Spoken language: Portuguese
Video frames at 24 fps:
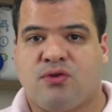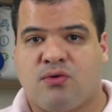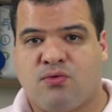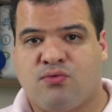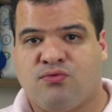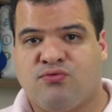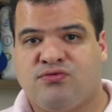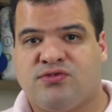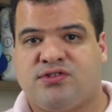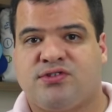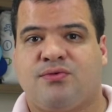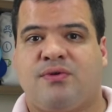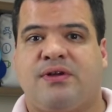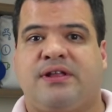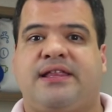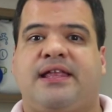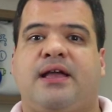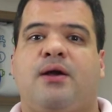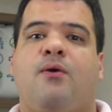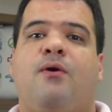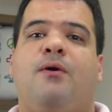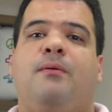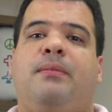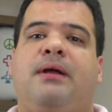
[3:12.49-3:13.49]
alguns são
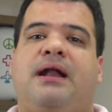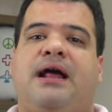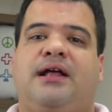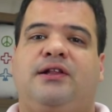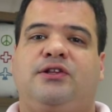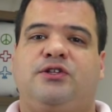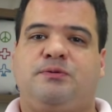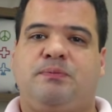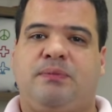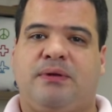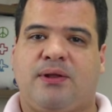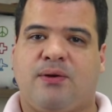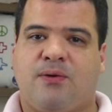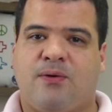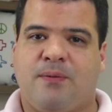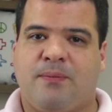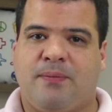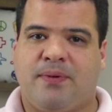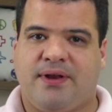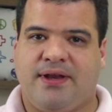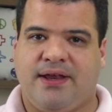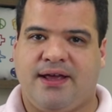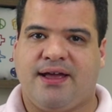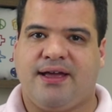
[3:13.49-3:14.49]
até cobrados pela
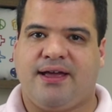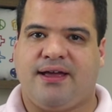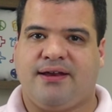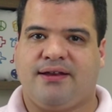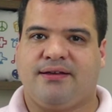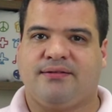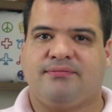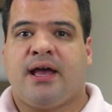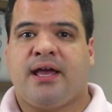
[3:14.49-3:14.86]
companhia aérea.